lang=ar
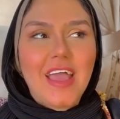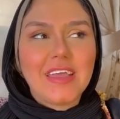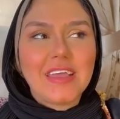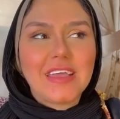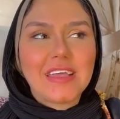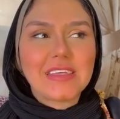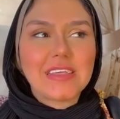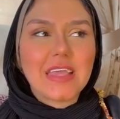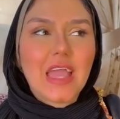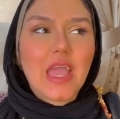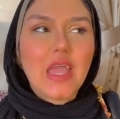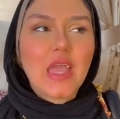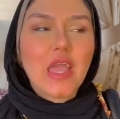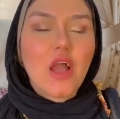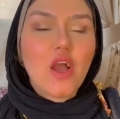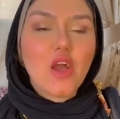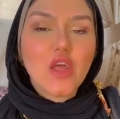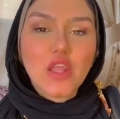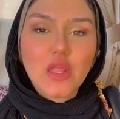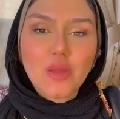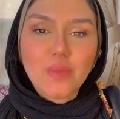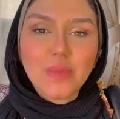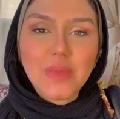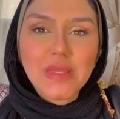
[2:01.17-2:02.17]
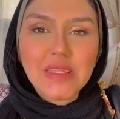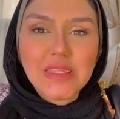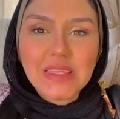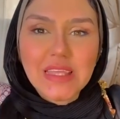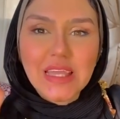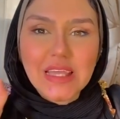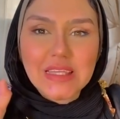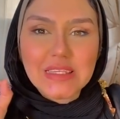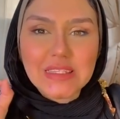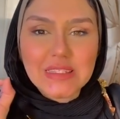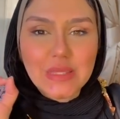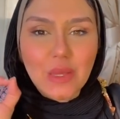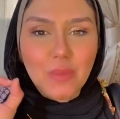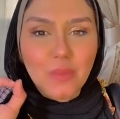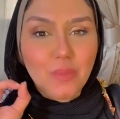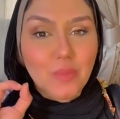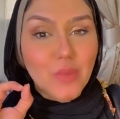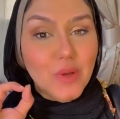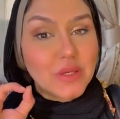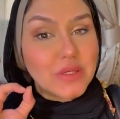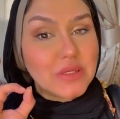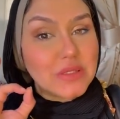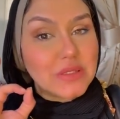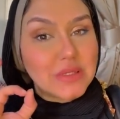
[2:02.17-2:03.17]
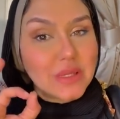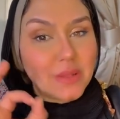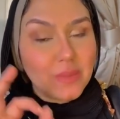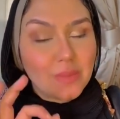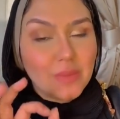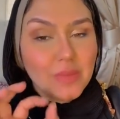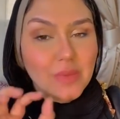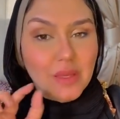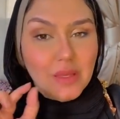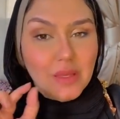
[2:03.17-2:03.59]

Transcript: يعني هيقرب منك ستيب باي ستيب